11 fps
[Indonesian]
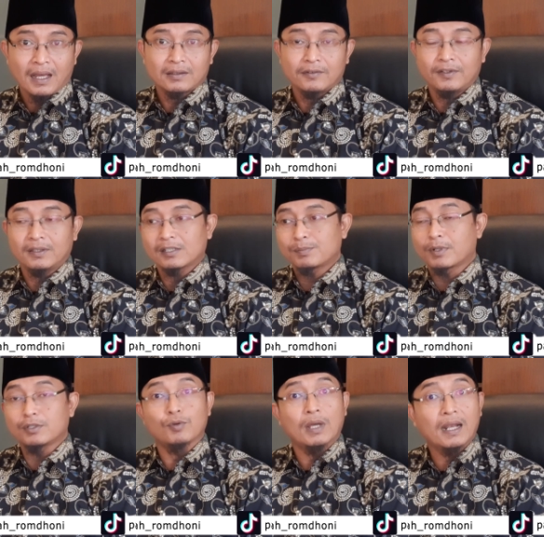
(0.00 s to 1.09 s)
Aktivitas
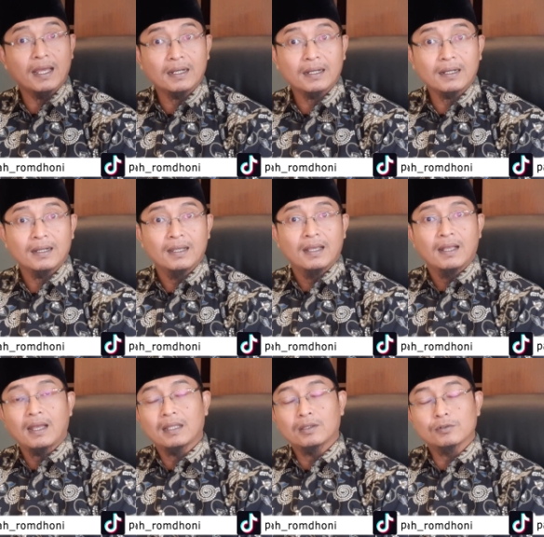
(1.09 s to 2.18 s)
berjualan
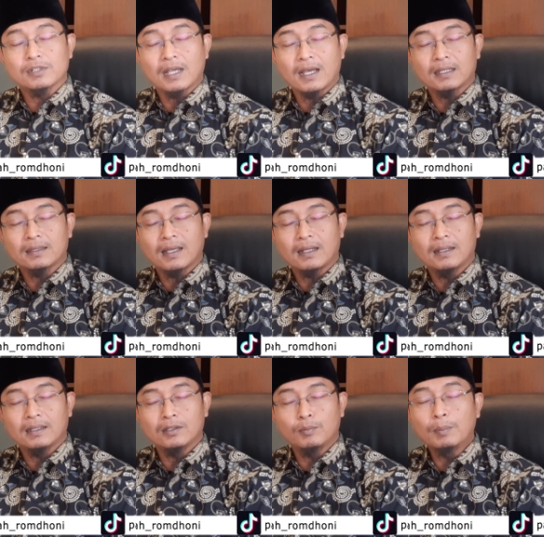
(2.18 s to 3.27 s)
atau saat
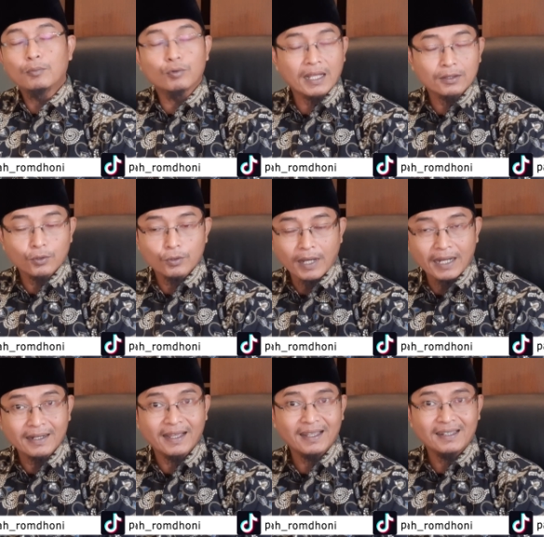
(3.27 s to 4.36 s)
Anda itu membuka toko
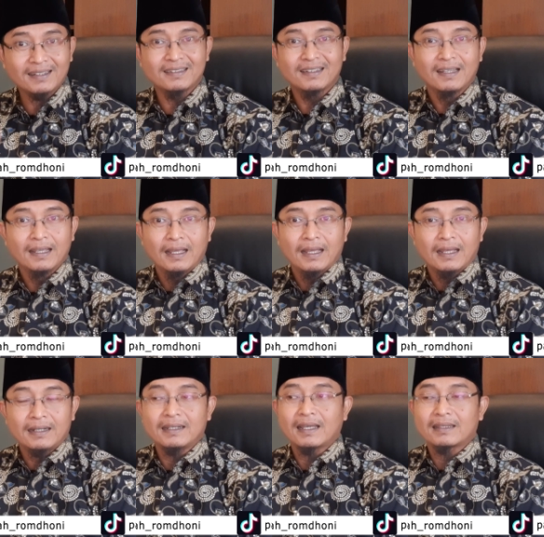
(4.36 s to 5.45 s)
Anda,
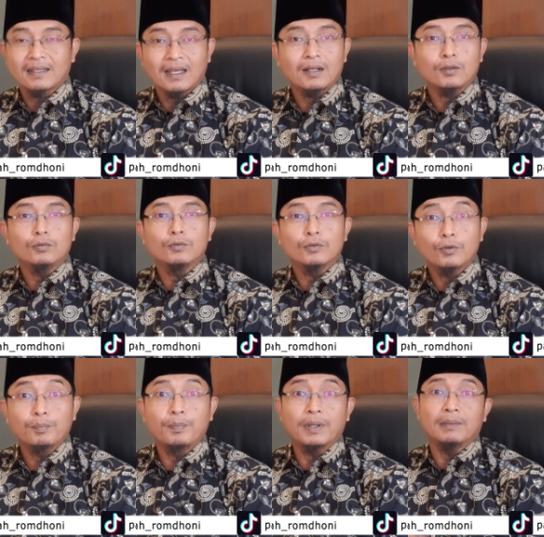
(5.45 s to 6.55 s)
niatkan
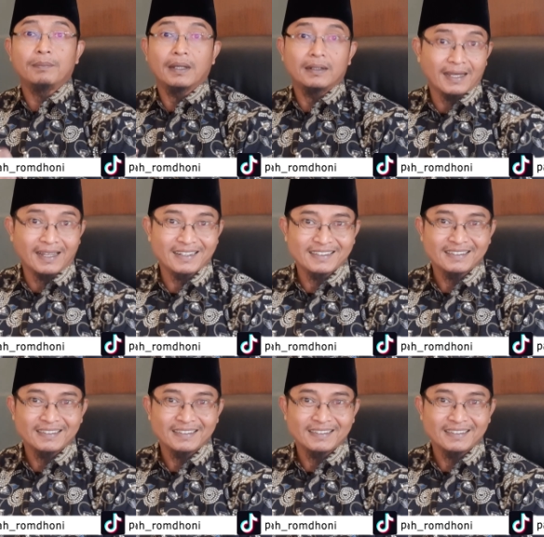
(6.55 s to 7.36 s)
untuk beribadah